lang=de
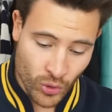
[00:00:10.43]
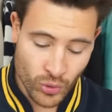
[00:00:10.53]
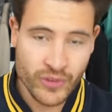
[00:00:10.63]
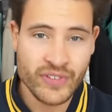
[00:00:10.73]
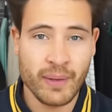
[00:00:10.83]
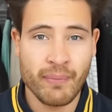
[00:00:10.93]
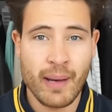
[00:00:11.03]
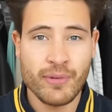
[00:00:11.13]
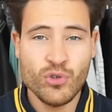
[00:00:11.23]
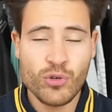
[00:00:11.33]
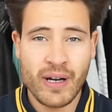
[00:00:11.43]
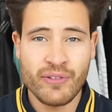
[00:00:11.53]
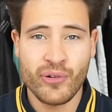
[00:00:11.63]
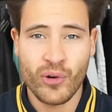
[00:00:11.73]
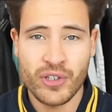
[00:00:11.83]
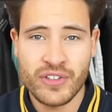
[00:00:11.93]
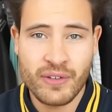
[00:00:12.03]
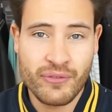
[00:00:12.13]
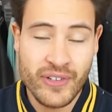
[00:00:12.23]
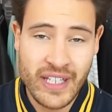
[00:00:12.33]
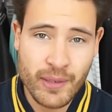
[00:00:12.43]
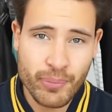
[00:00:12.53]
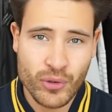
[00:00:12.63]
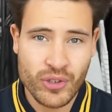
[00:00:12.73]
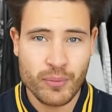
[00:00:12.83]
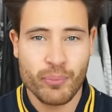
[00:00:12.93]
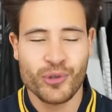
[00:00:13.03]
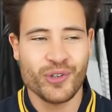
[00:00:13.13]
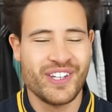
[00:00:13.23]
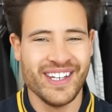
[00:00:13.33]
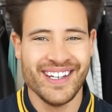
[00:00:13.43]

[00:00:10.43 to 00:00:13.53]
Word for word: und ähm, habe nur mal für euch Pflegeprodukte